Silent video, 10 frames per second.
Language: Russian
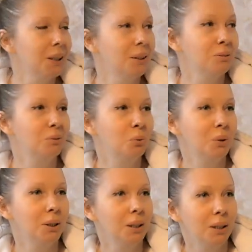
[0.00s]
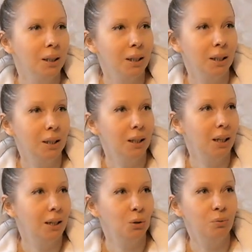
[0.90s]
Вот.
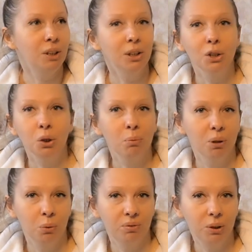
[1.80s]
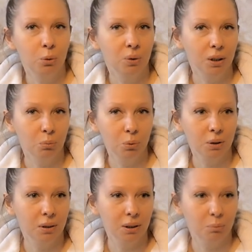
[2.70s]
Я не уверена, что мое видео
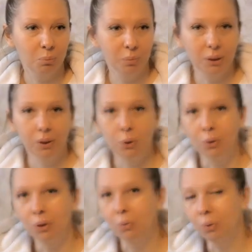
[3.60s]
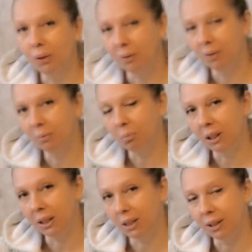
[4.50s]
кому-то там принесет какую-то
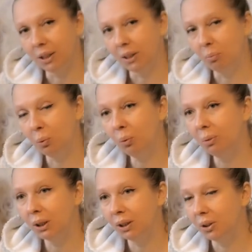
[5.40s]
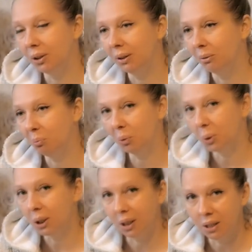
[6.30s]
полезность и помощь.
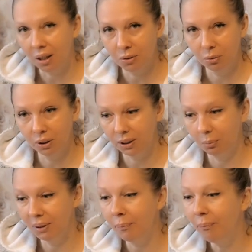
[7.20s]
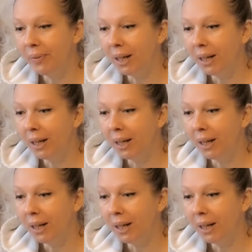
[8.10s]
Просто рассказываю о себе.